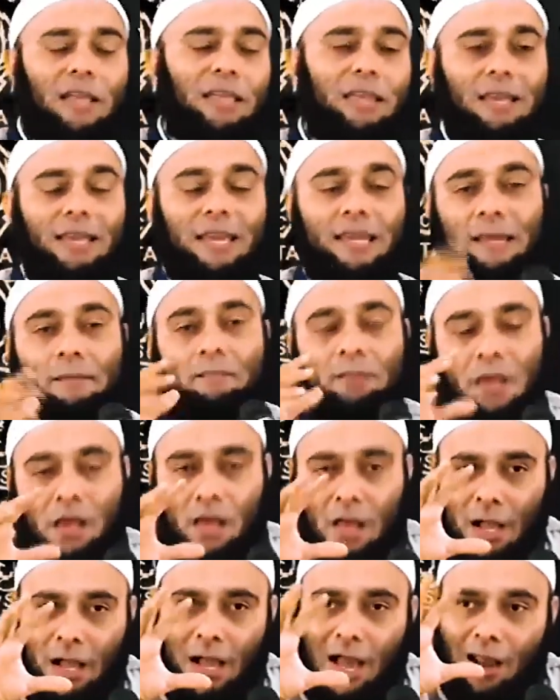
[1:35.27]
Jadi gini,
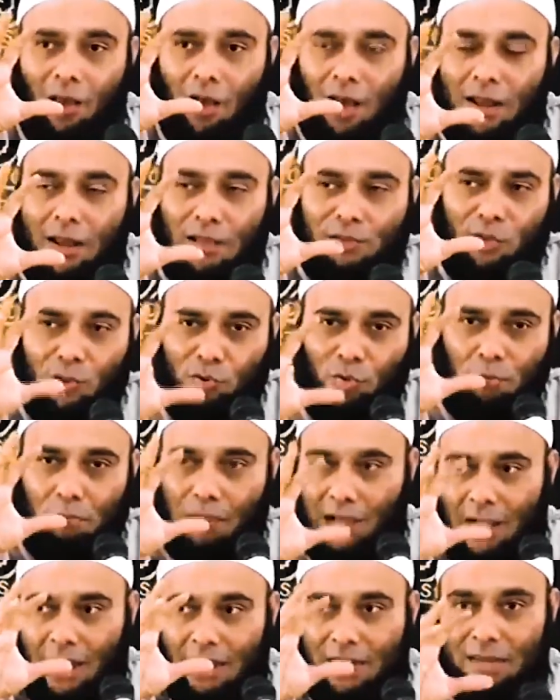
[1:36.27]
kalau ada suatu
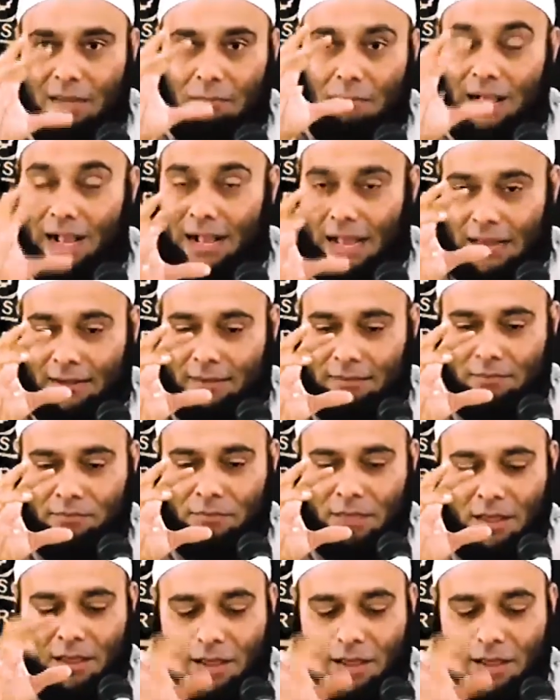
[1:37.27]
makanan dimakan,